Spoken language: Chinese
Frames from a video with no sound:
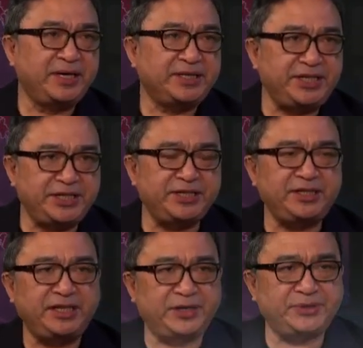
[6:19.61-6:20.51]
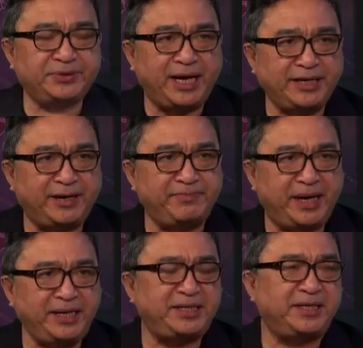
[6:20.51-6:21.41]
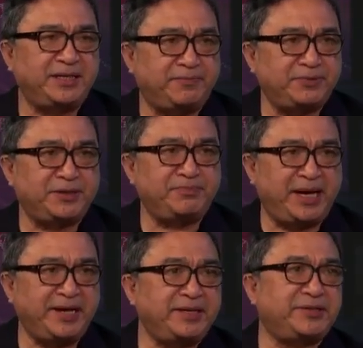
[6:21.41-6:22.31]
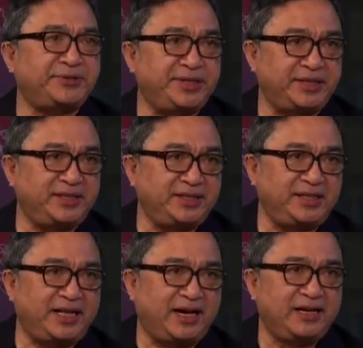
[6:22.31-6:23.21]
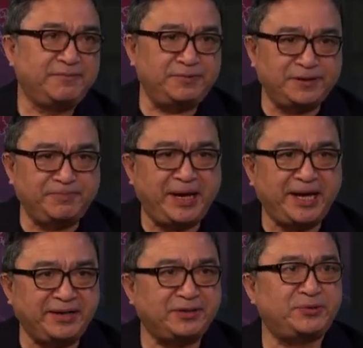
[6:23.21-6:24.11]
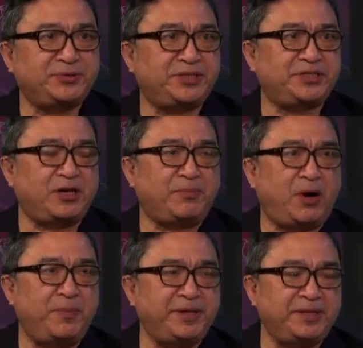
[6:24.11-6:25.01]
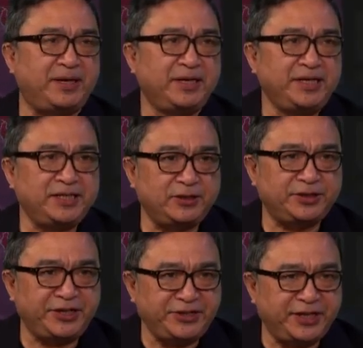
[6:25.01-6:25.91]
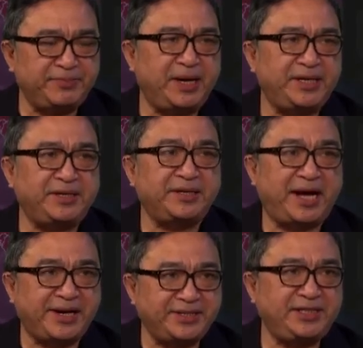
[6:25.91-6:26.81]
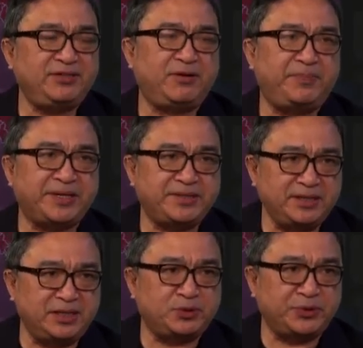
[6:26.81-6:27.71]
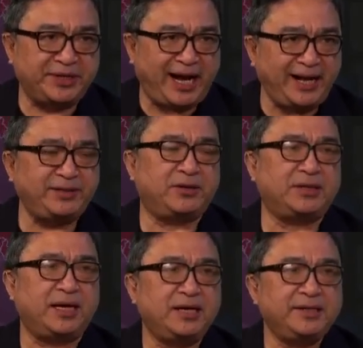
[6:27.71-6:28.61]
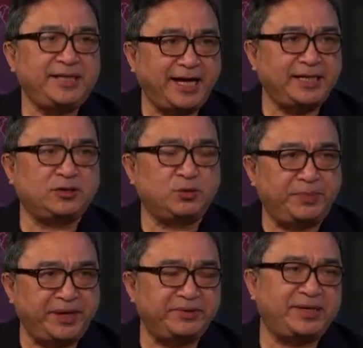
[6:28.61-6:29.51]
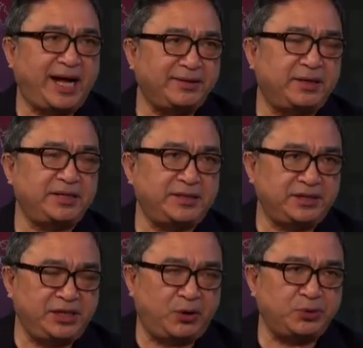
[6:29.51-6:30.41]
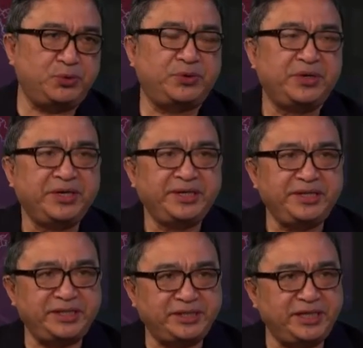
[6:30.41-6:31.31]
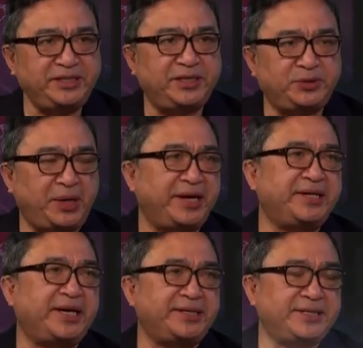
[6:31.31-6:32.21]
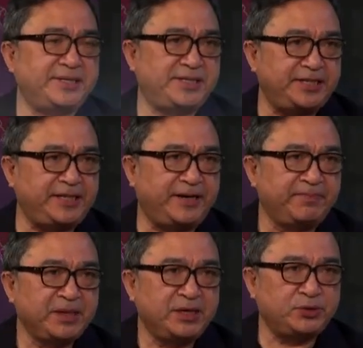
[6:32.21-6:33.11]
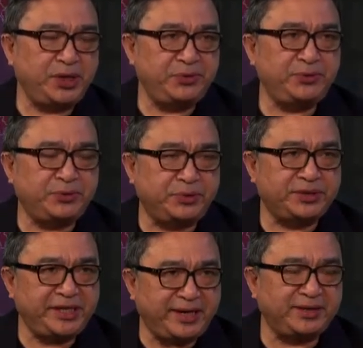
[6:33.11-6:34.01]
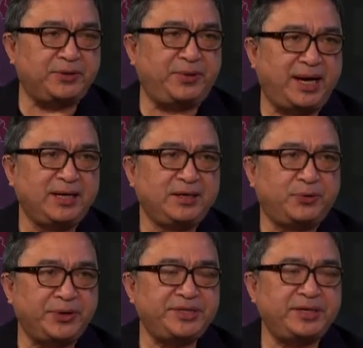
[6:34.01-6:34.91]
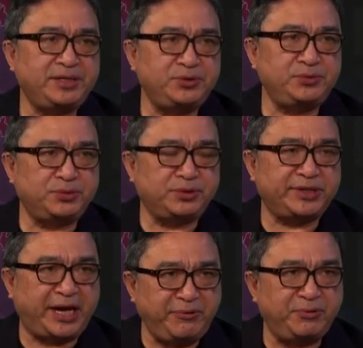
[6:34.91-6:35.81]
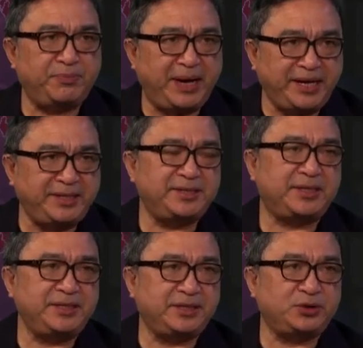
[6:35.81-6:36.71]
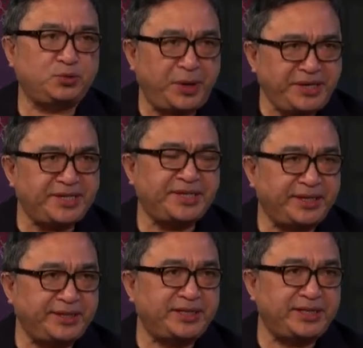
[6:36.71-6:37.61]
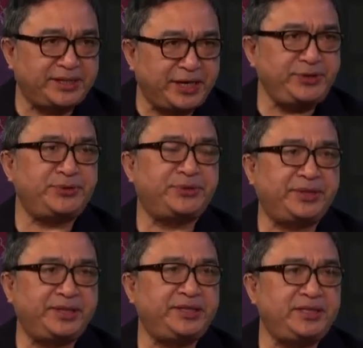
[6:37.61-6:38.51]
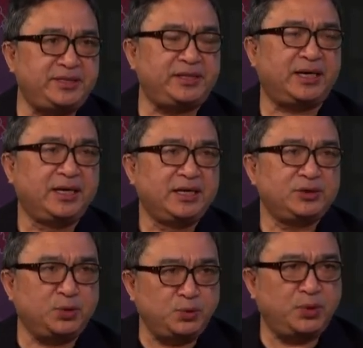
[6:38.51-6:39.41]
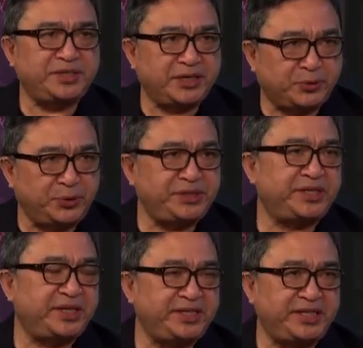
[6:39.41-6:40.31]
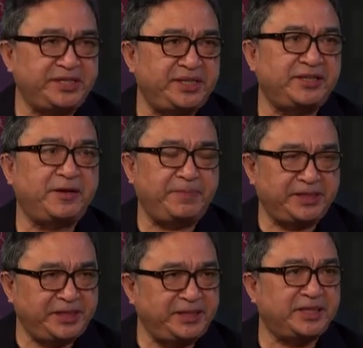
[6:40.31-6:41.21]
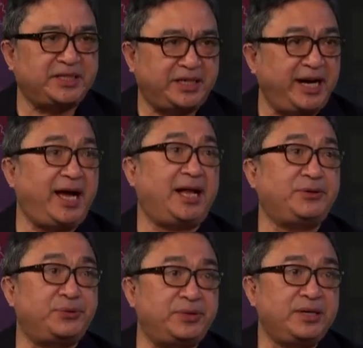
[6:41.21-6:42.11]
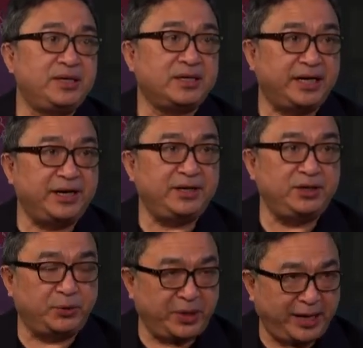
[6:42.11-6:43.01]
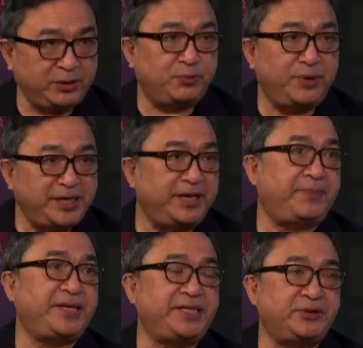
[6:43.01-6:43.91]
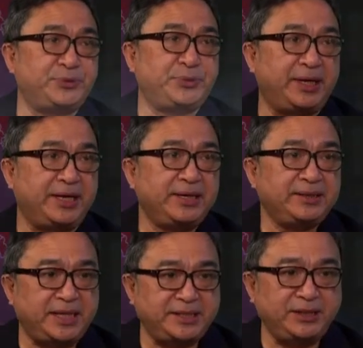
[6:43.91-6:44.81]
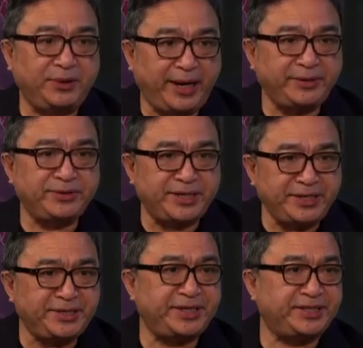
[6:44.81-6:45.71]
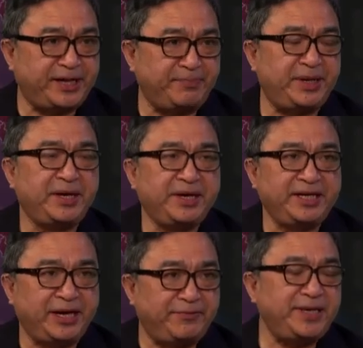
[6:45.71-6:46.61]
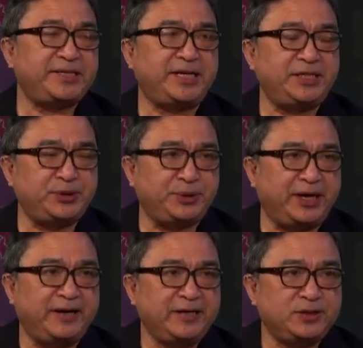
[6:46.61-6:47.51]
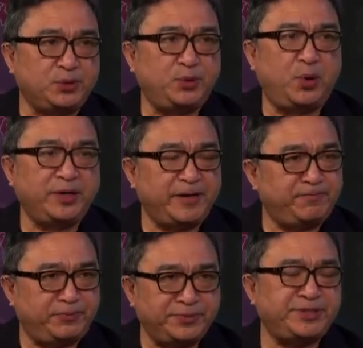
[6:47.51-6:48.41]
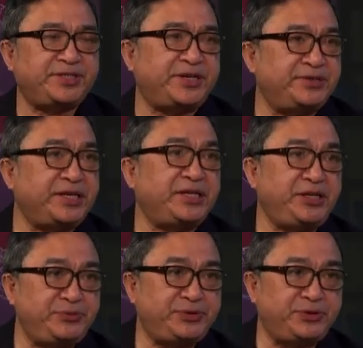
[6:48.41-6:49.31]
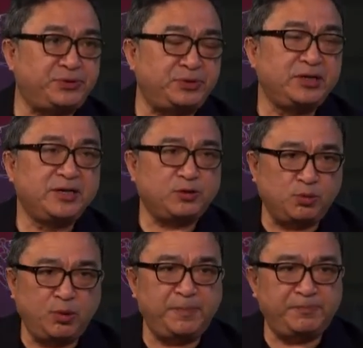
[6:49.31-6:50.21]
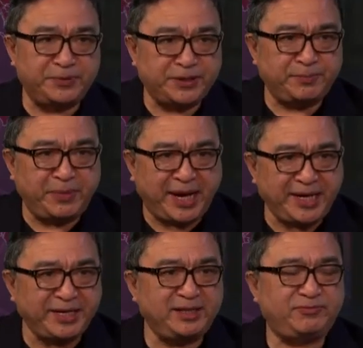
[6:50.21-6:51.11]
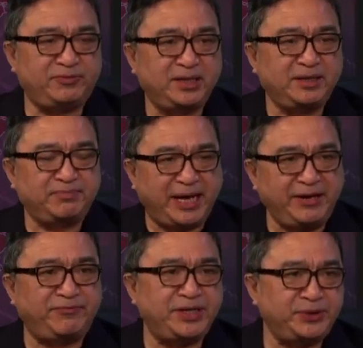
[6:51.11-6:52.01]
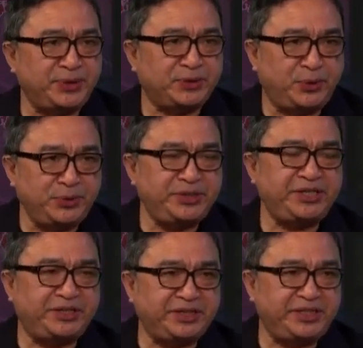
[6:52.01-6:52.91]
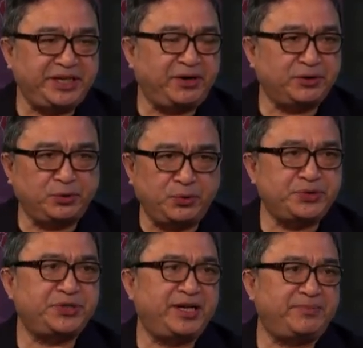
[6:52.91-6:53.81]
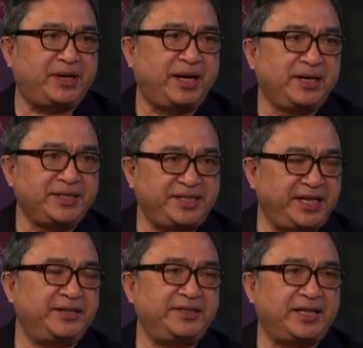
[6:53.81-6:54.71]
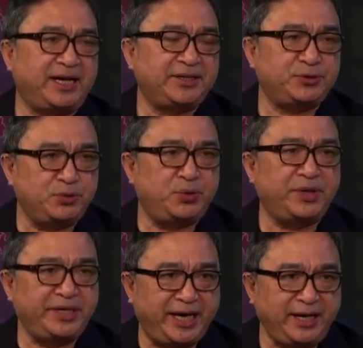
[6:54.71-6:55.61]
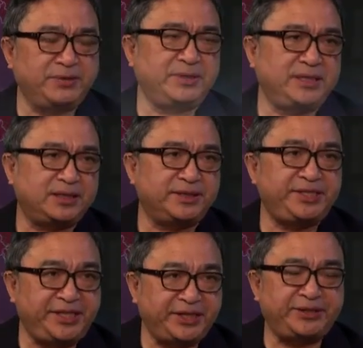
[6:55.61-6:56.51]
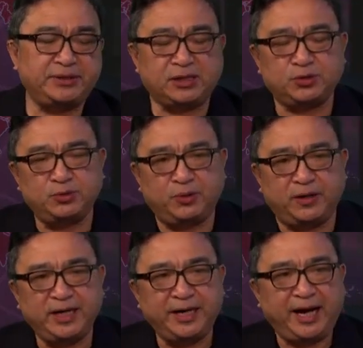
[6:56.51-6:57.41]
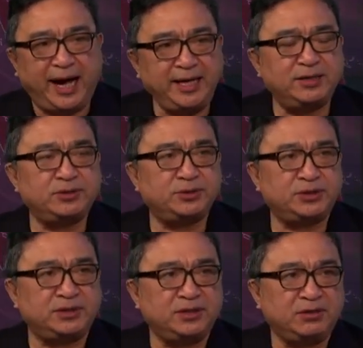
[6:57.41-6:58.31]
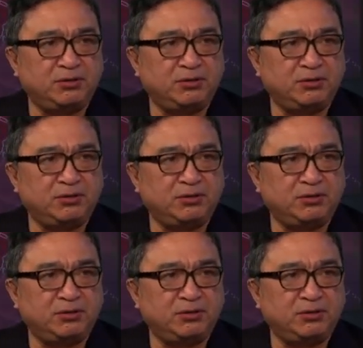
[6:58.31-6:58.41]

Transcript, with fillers: 即使你要去看看媒体人呢，不是每个人都是有恶意的，不是每个人都是找毛病的。一个真正的媒体人还是希望把自己所看到的、大家所没有看到的一些角度、一些信息传递给这个世界。所以，如果这样的话，我相信，如果给予媒体人一个专业上的一种尊重和理解，中国在国际上的形象要比今天可爱很多。可能有很多问题被揭露出来，但是有很多真实的层面也会呈现出来。中国人不是生活在地狱之中，中国人不是每一每一分钟的空气和气候都是那么邪恶的。中国也有一个鲜活的中国，还有一个就是。